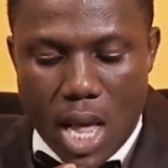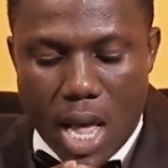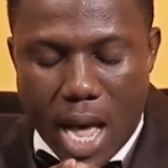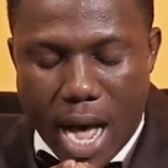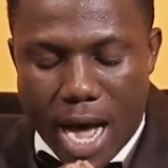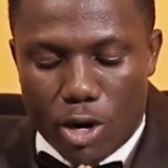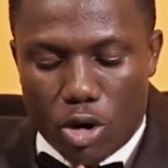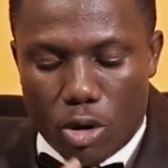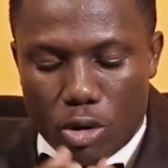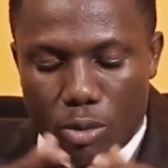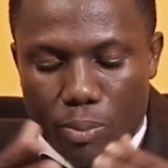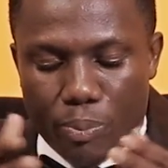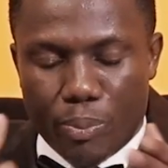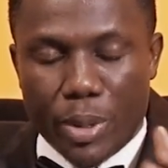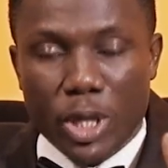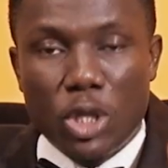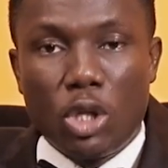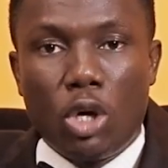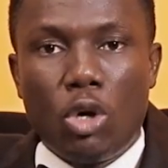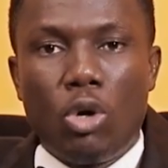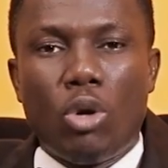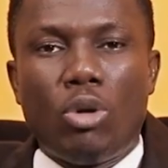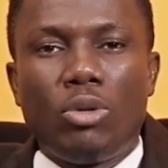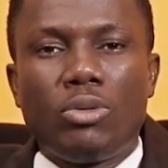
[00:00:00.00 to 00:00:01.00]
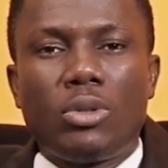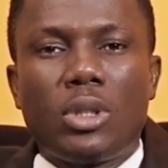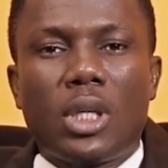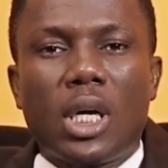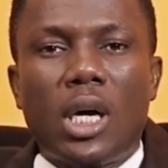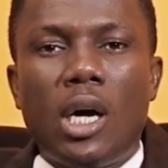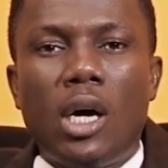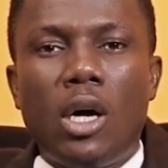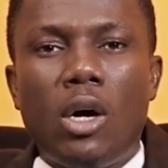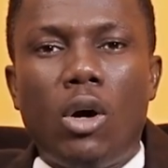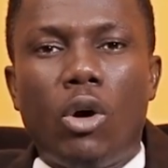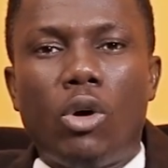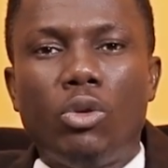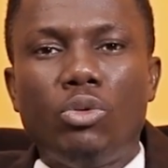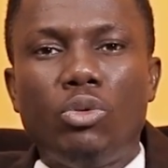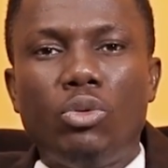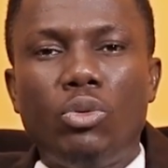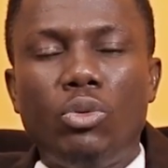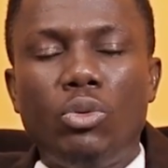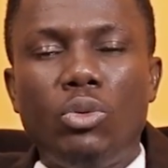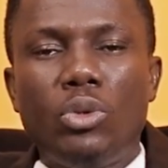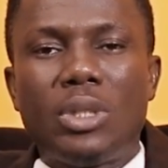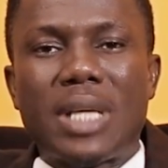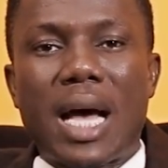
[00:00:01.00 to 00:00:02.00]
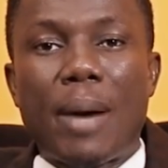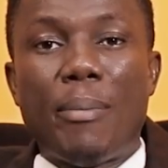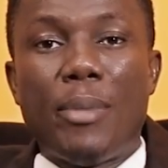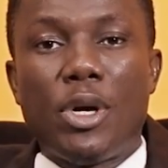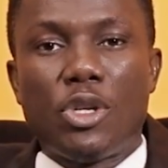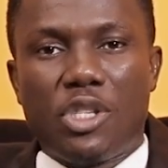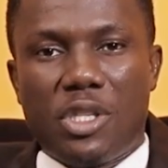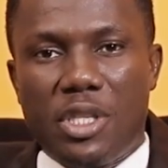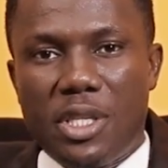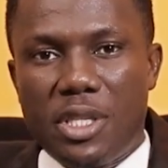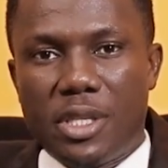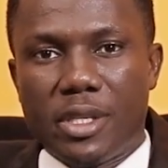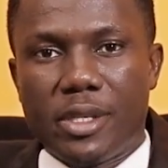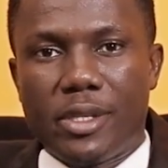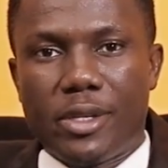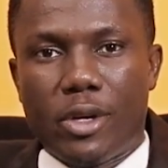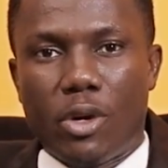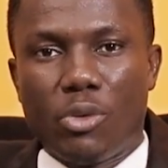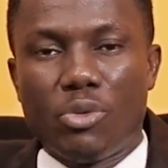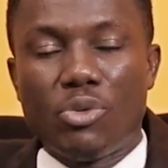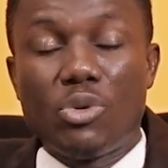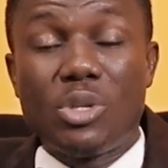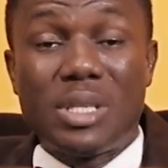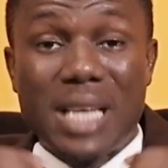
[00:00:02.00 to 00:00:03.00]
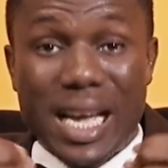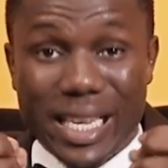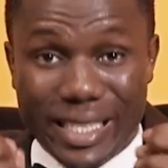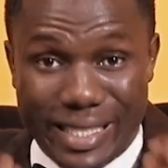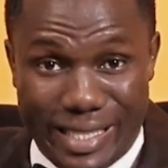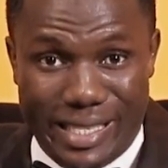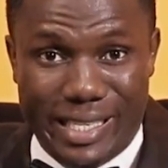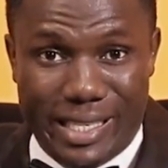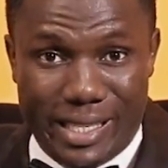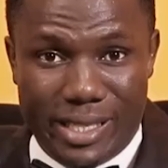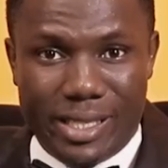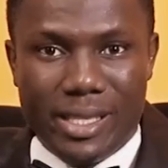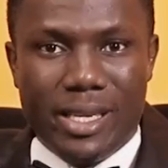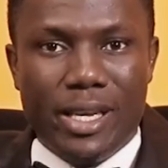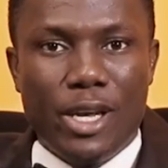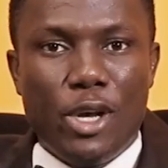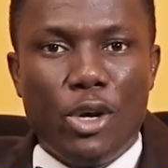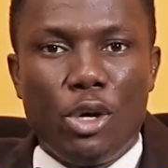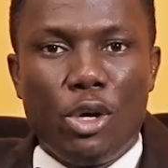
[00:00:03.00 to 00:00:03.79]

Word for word: Alors, pendant longtemps, on nous a menti, on nous a dit